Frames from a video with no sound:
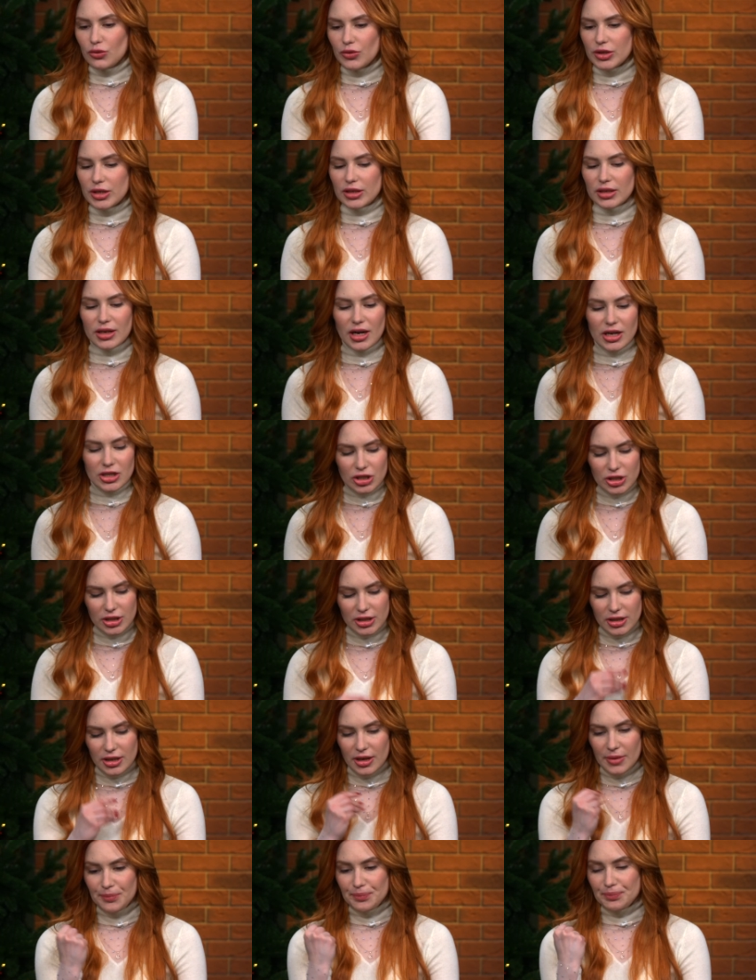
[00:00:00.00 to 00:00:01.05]
видят, каждый
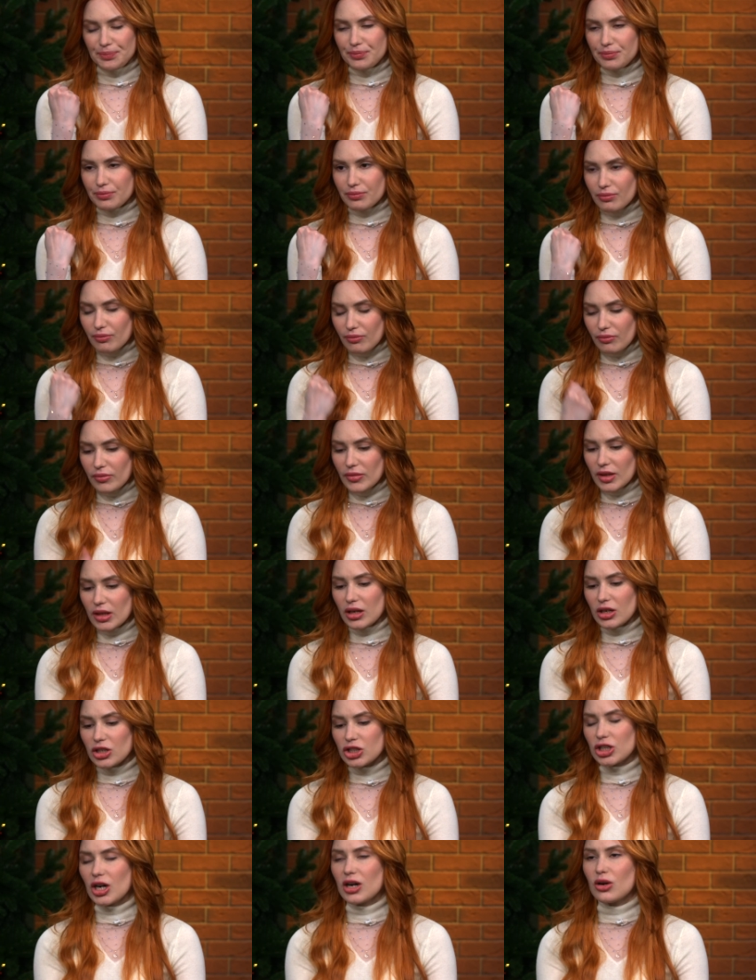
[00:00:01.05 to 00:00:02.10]
их
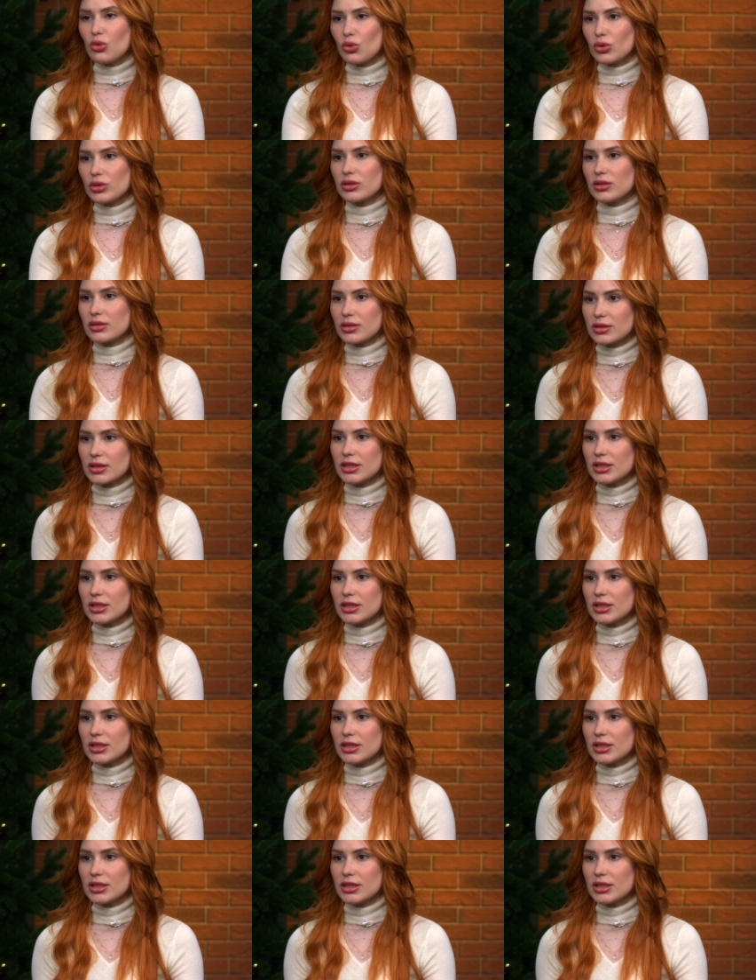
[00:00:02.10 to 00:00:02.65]
шаг, он э,